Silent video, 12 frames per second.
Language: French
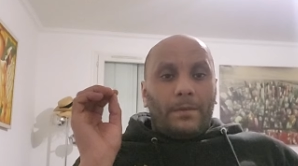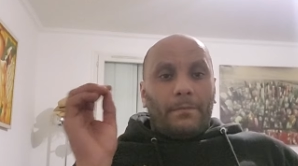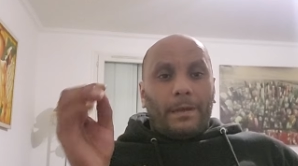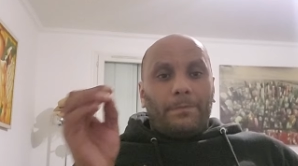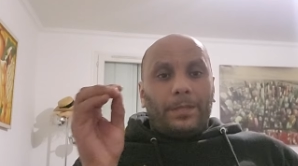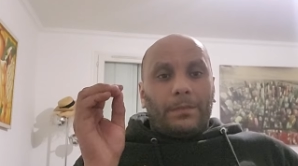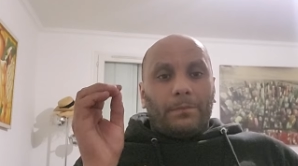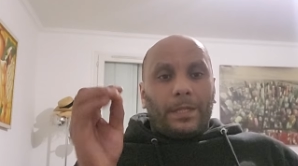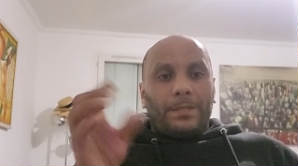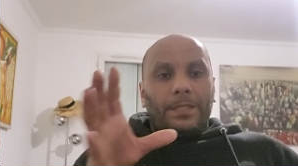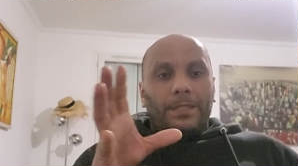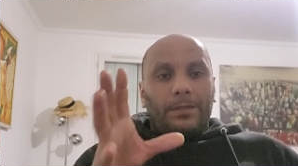ma petite
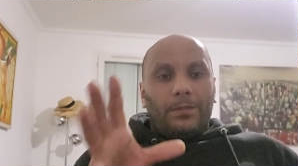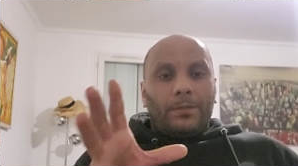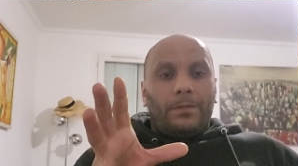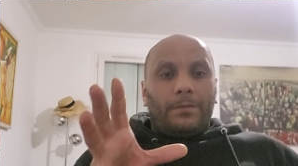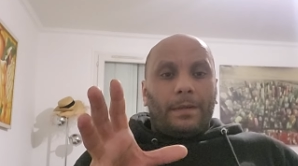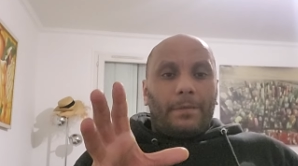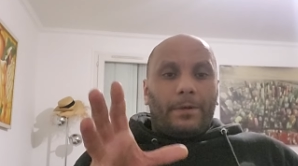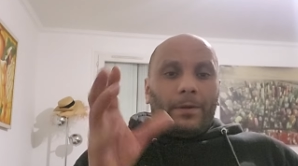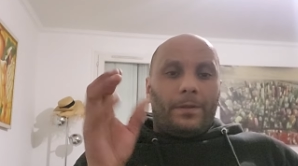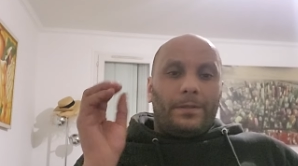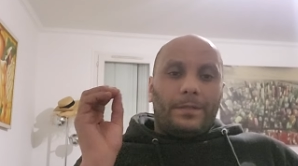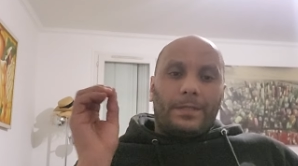princesse de
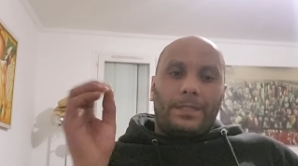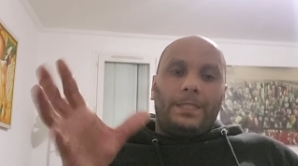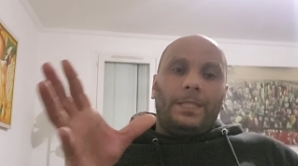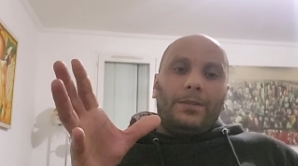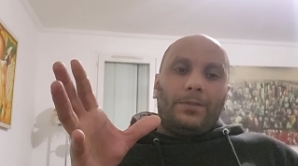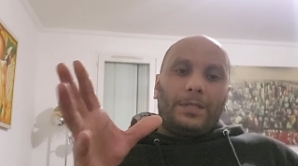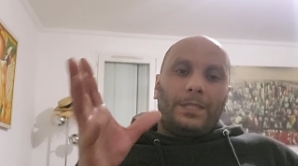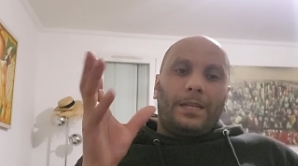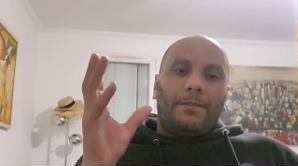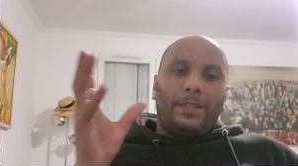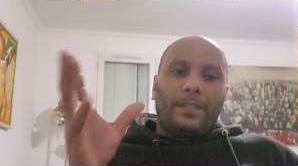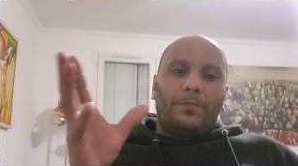maman, qui est aussi
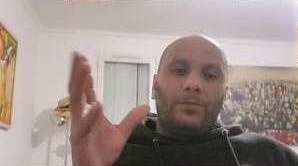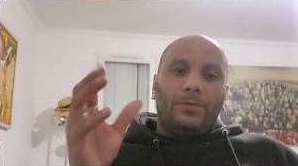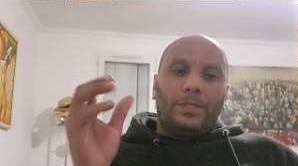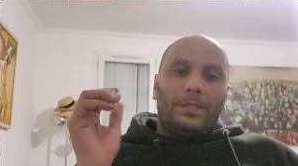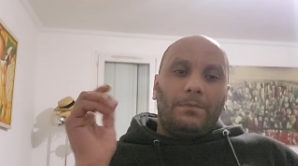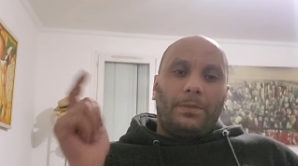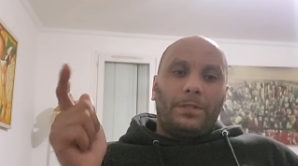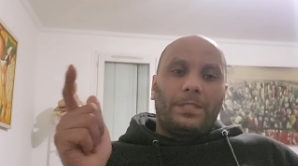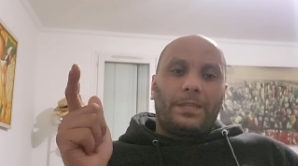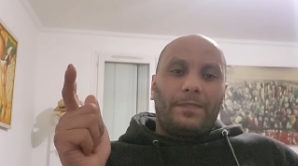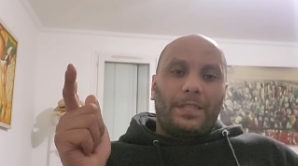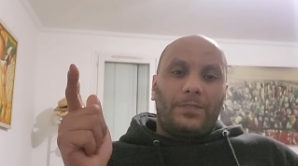avec nous, qui
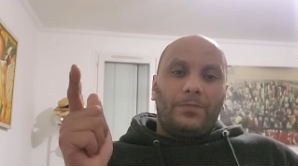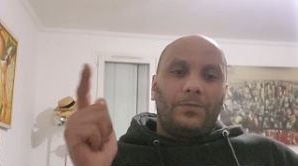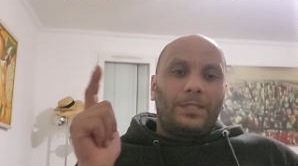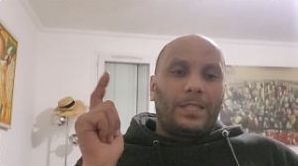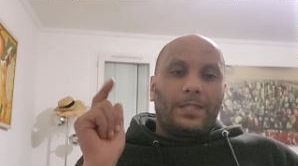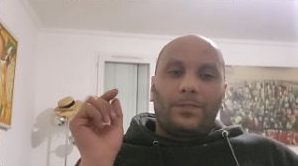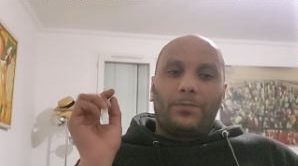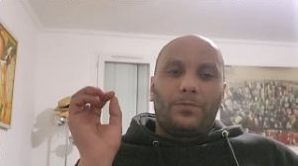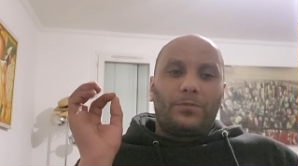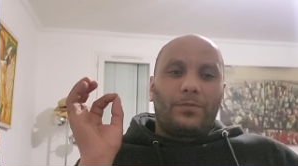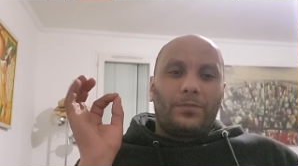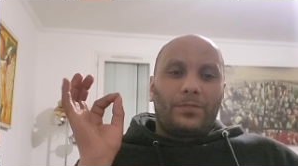bosse avec nous, qui est
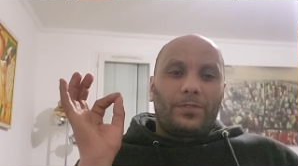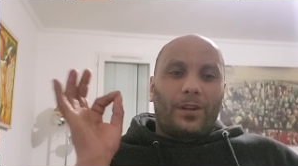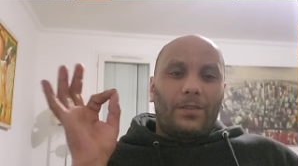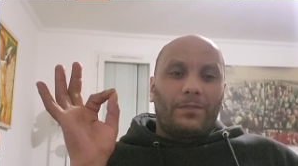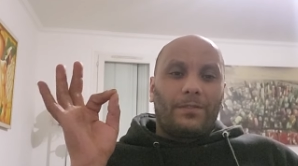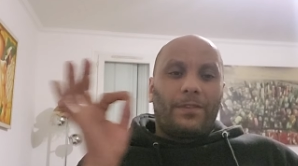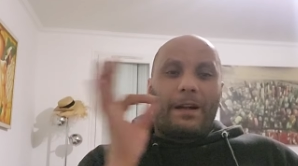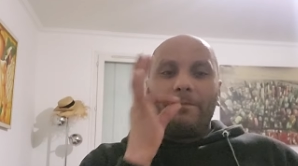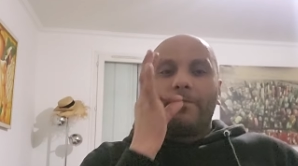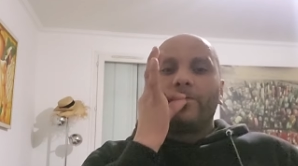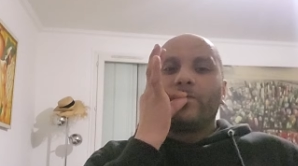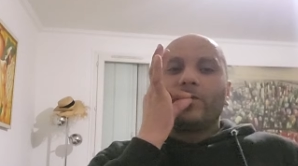toujours une grande
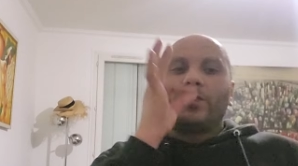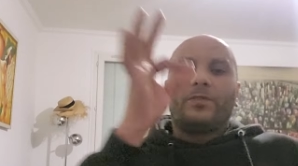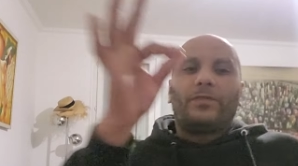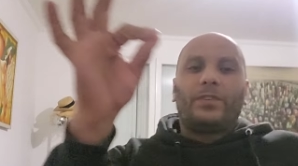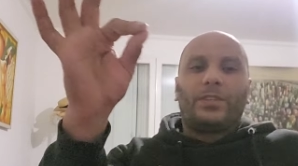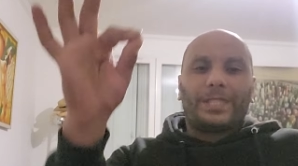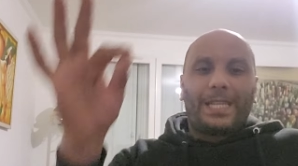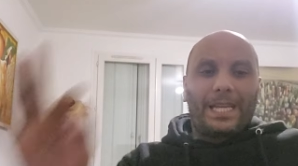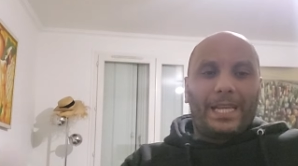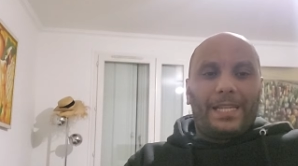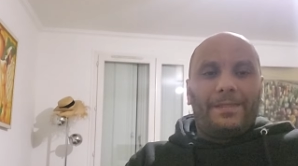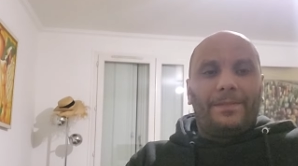femme. Force à
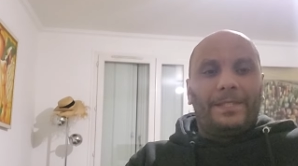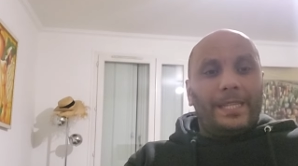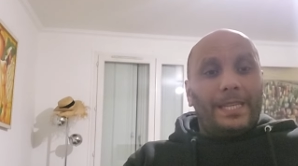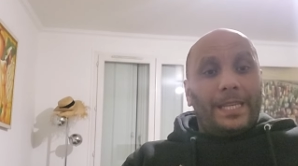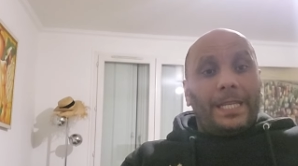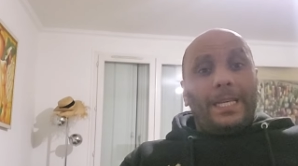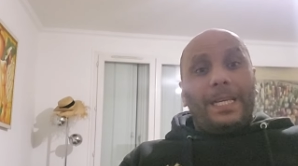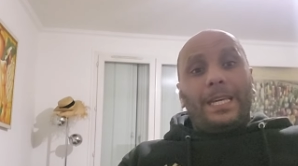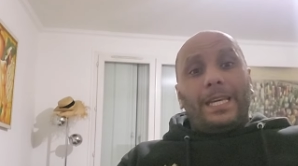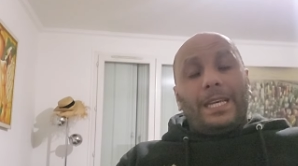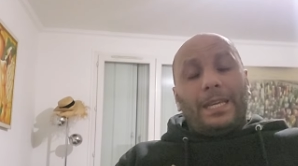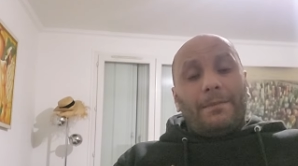elle.
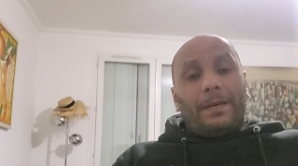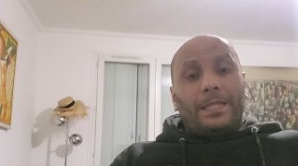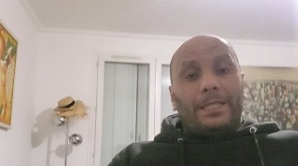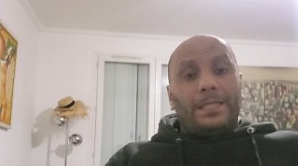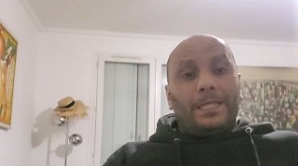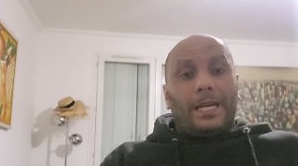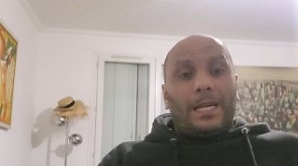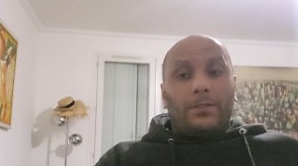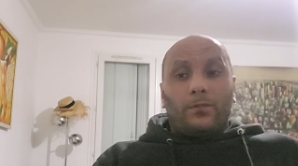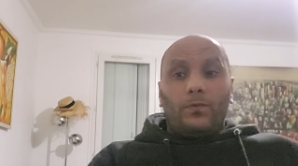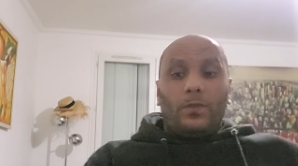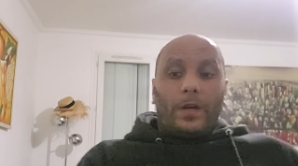Et merci à
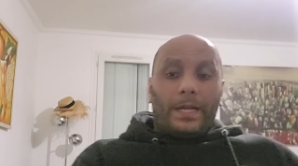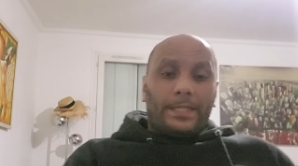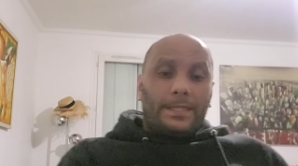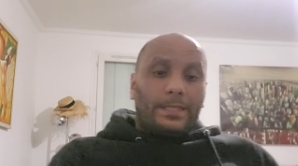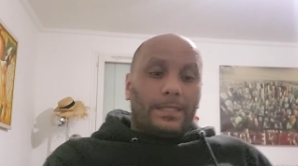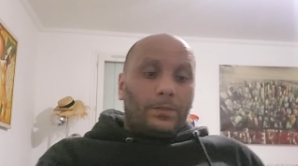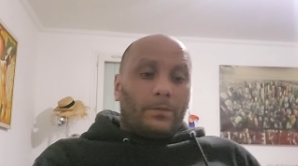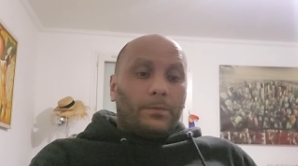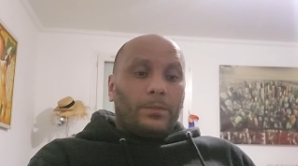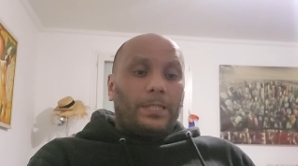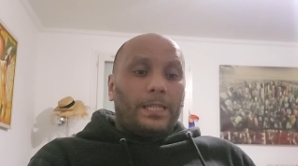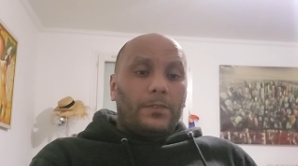tout le reste qu'ils ont
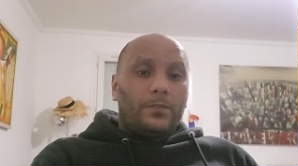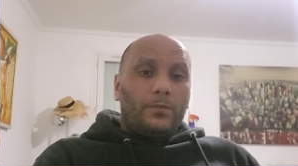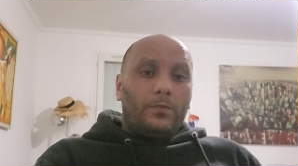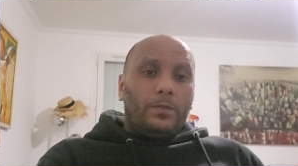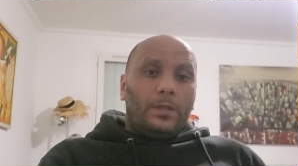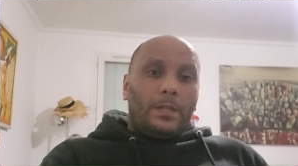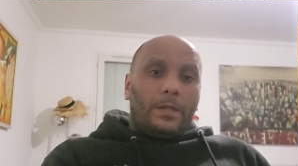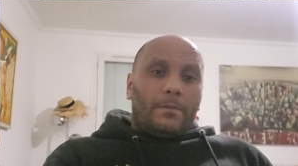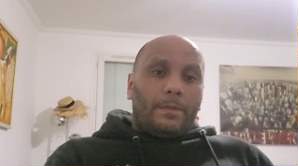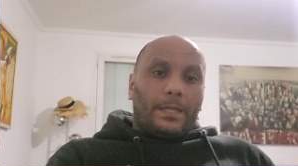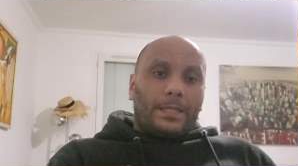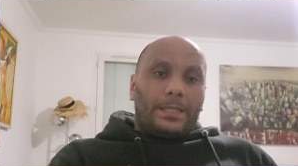bossé avec nous.
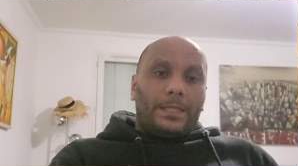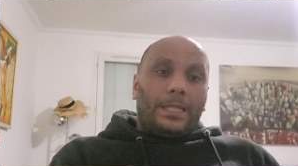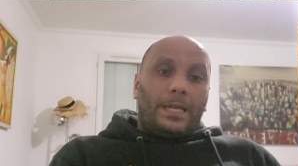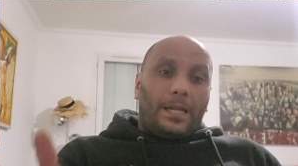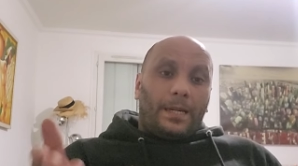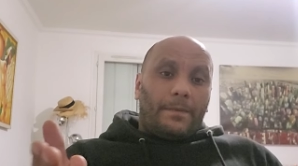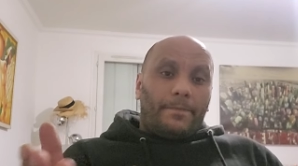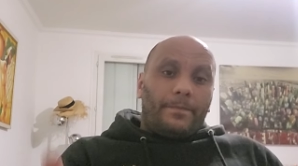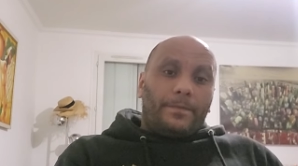Merci à